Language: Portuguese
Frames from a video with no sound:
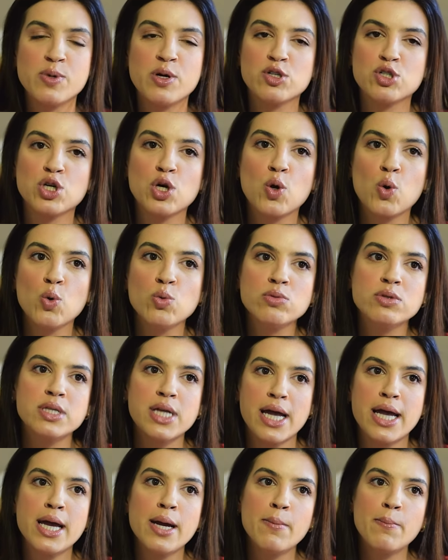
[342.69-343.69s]
Eu acho que com o
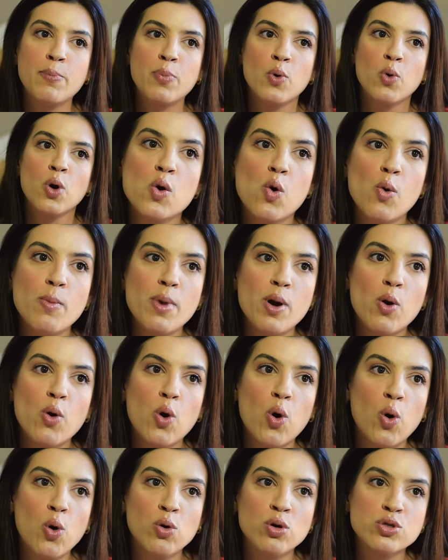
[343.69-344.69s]
tempo, o meu
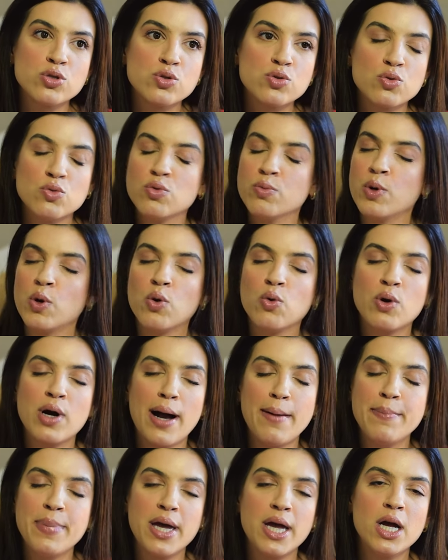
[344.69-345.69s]
rosto, o meu
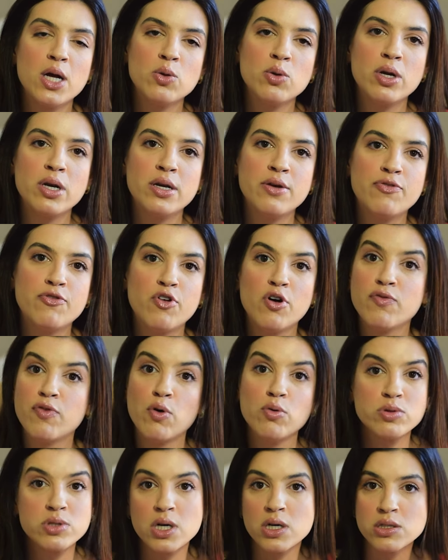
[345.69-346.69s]
cabelo, ele foi
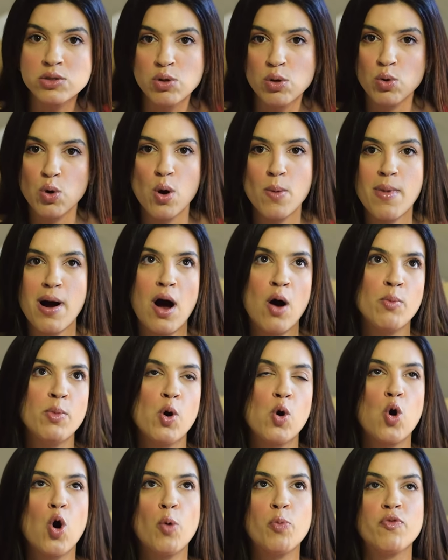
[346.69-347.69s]
voltando ao normal,
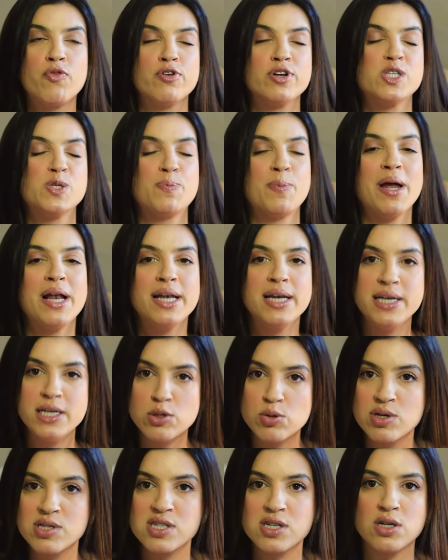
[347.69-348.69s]
meu corpo foi
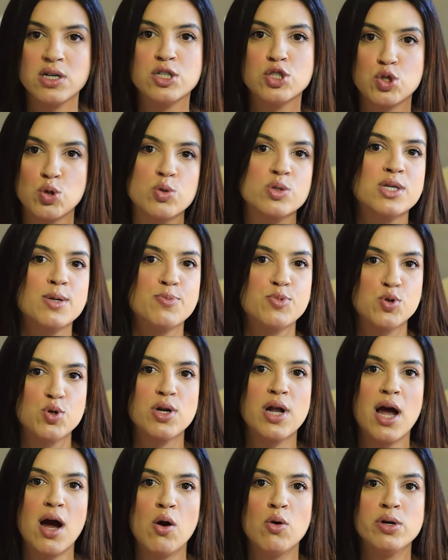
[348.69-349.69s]
expelindo esse
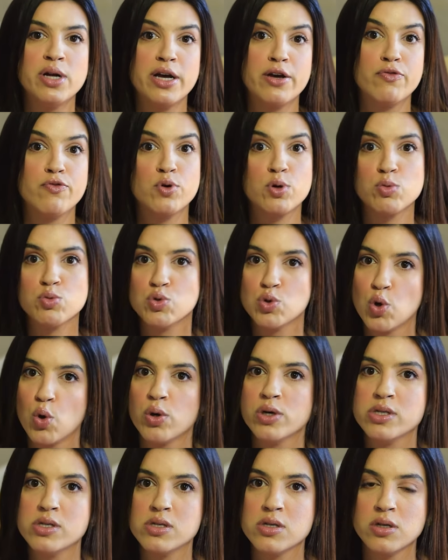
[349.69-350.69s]
anticoncepcional, né, que foram
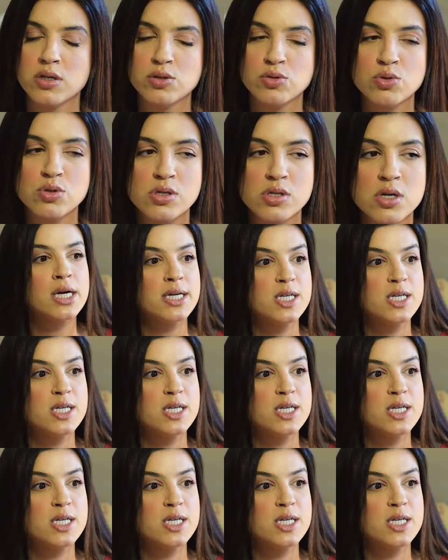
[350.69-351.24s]
dois anos,